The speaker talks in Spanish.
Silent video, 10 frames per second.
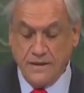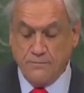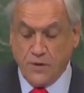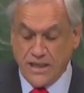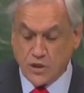
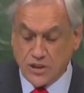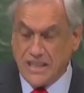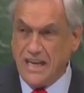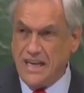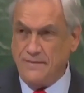Por eso
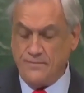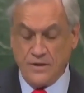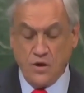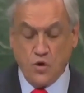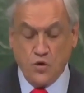Chile
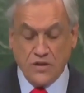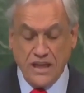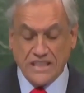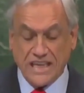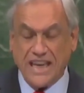
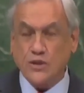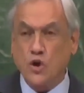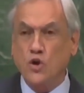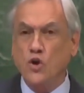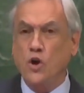utilizará
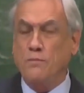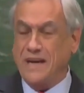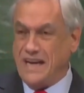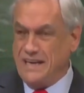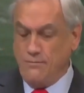todos los
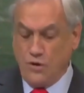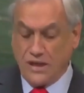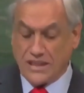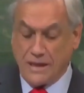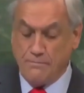mecanismos
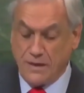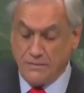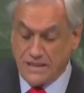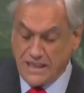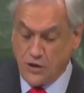que están
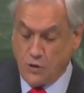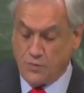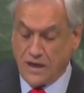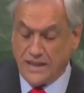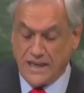permitidos
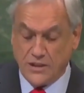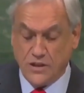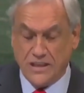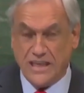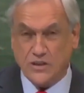por el derecho
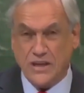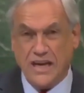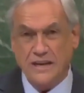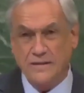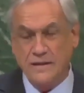
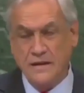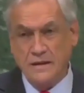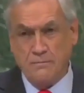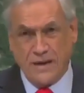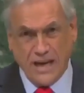internacional
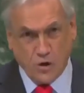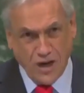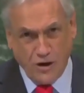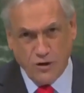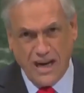para
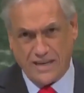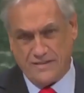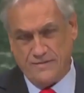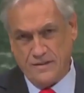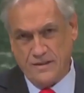colaborar
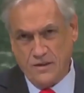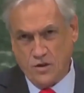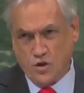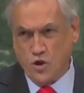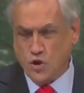
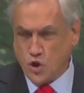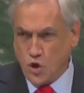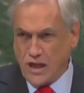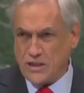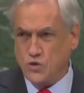con
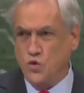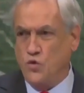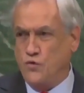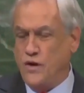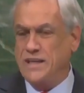toda
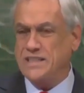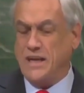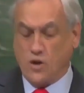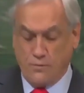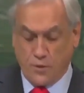su fuerza
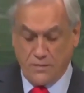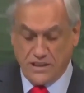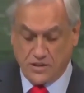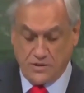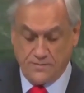y
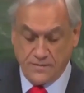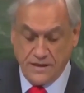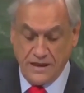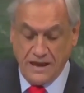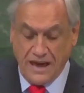compromiso
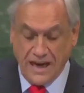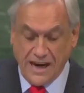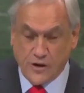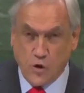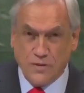a
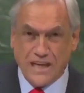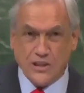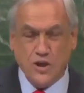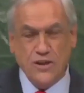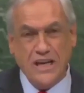la
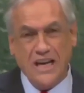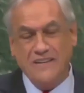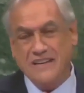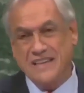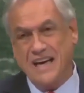recuperación de la
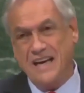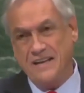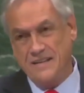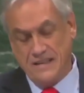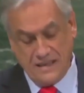libertad,
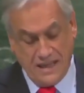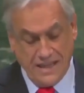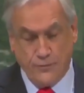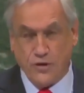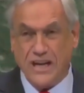la
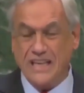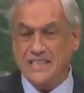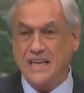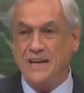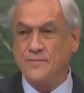
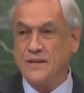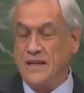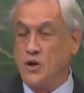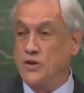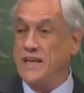democracia
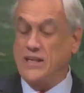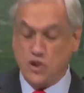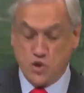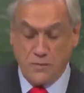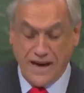y los
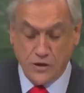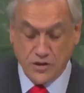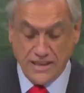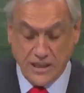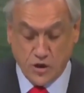derechos
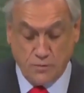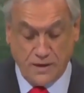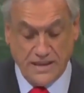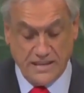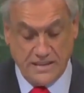humanos en estos
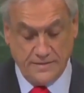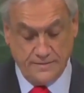países.